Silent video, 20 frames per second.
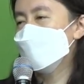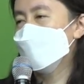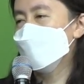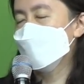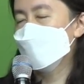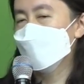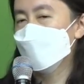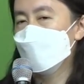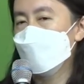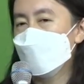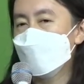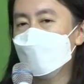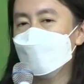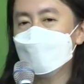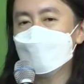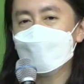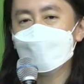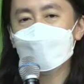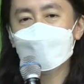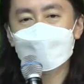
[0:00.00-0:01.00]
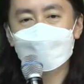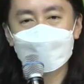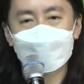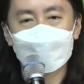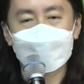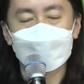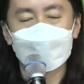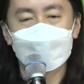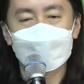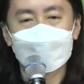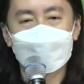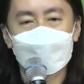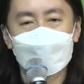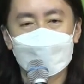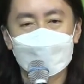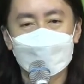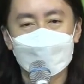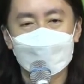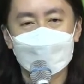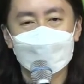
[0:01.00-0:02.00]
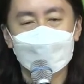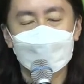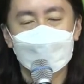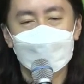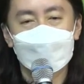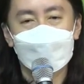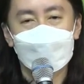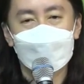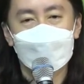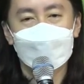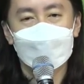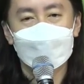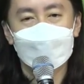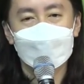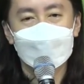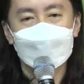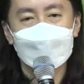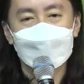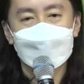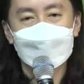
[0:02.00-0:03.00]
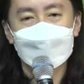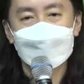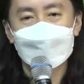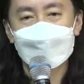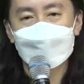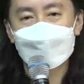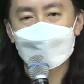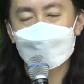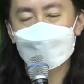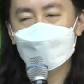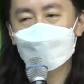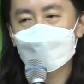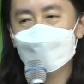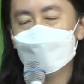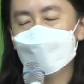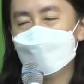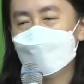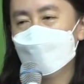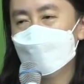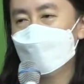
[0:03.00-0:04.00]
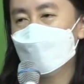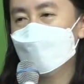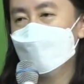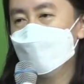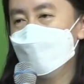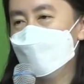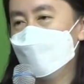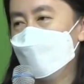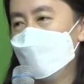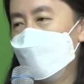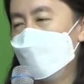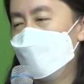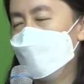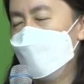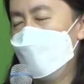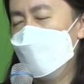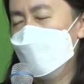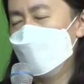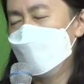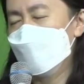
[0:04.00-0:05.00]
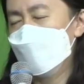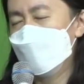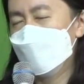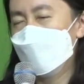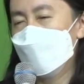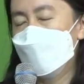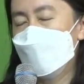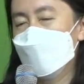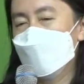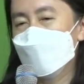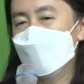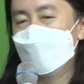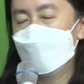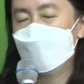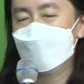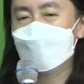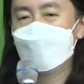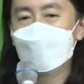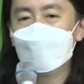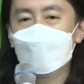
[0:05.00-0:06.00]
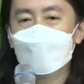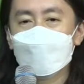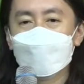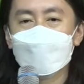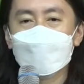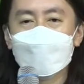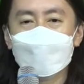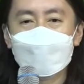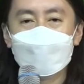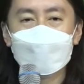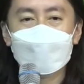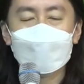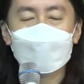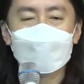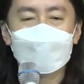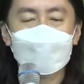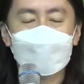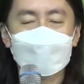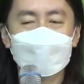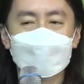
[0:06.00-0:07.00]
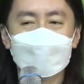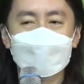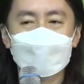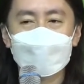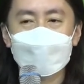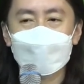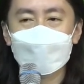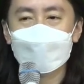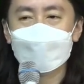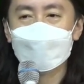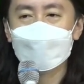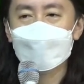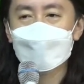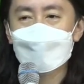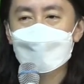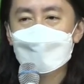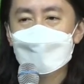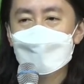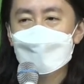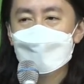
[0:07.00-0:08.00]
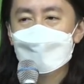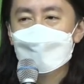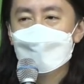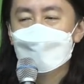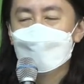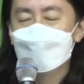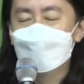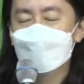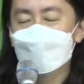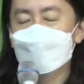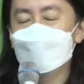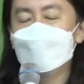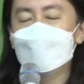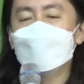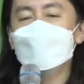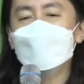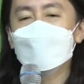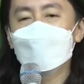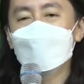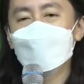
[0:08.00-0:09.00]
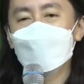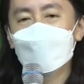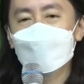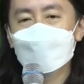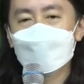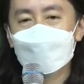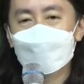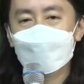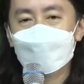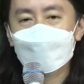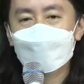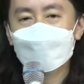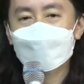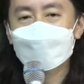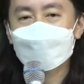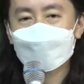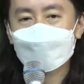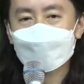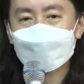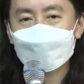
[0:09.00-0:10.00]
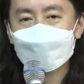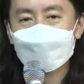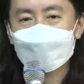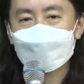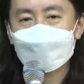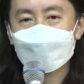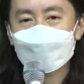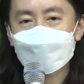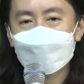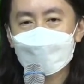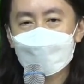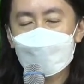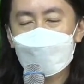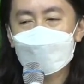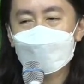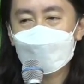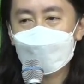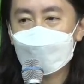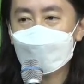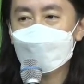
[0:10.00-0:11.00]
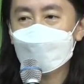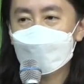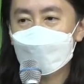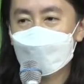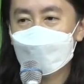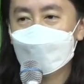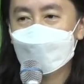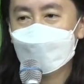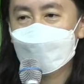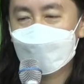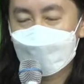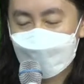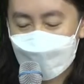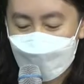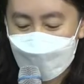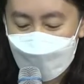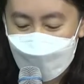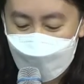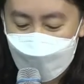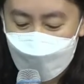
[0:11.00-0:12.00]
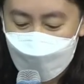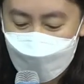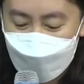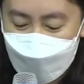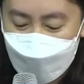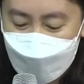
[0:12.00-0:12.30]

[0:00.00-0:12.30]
또 회복시켜 주시는 역사가 있었습니다. 오늘도 여러분 중에 마음이 답답하고 갑갑하고 생각이 많으시면 부르짖어 기도하세요. 아멘. 네.